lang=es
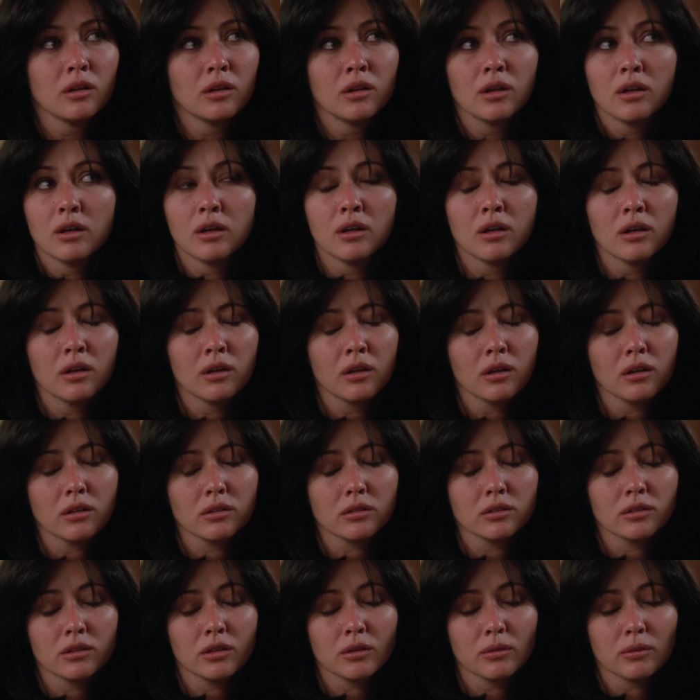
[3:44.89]
Prus?
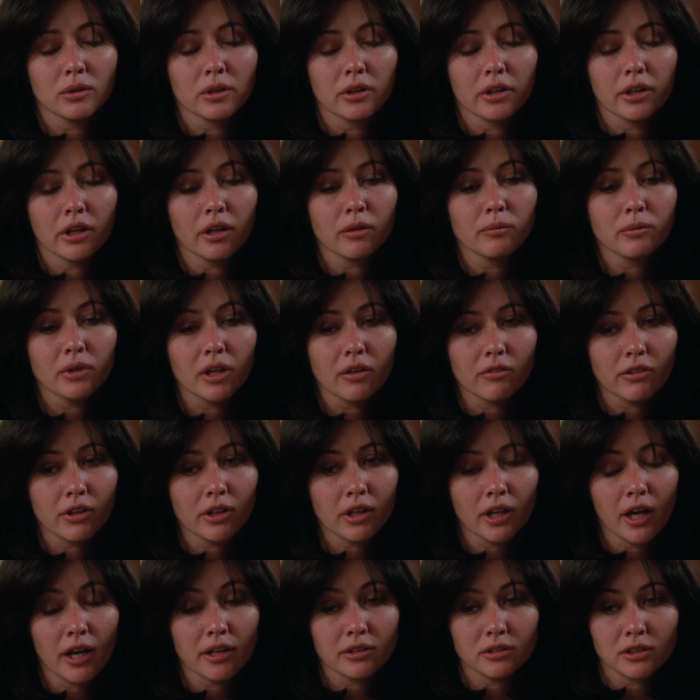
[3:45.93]
No se preocupe,
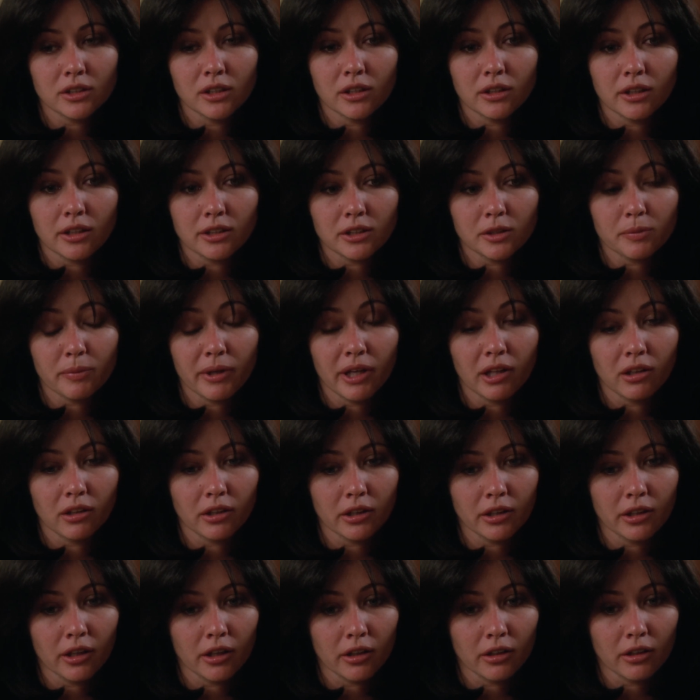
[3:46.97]
no conjuraré el
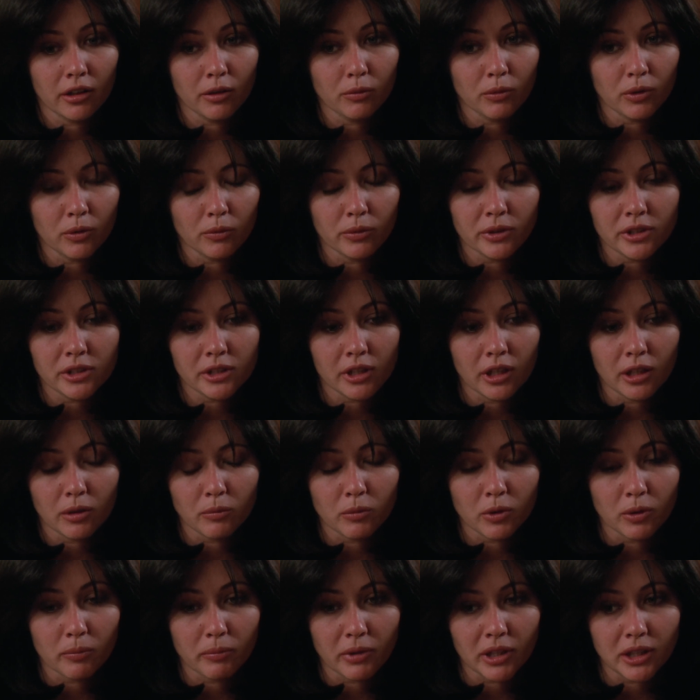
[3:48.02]
hechizo otra vez, no las
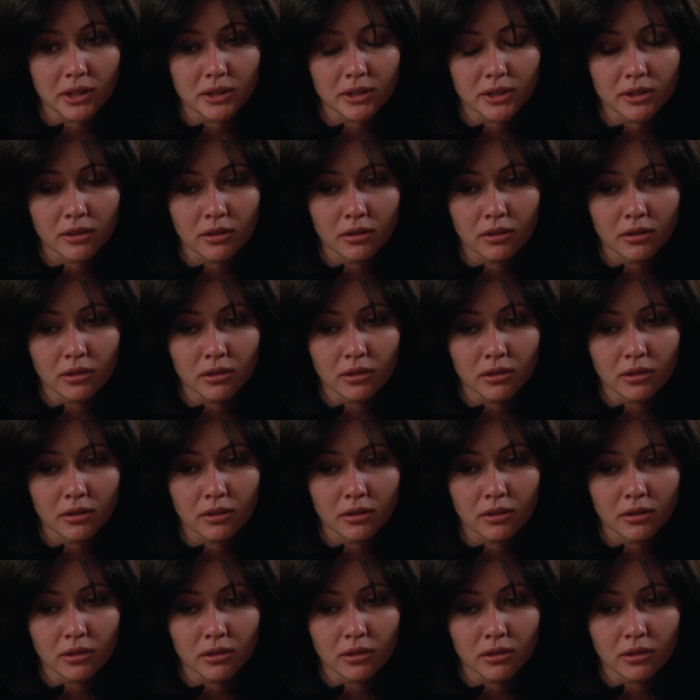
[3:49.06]
arriesgaré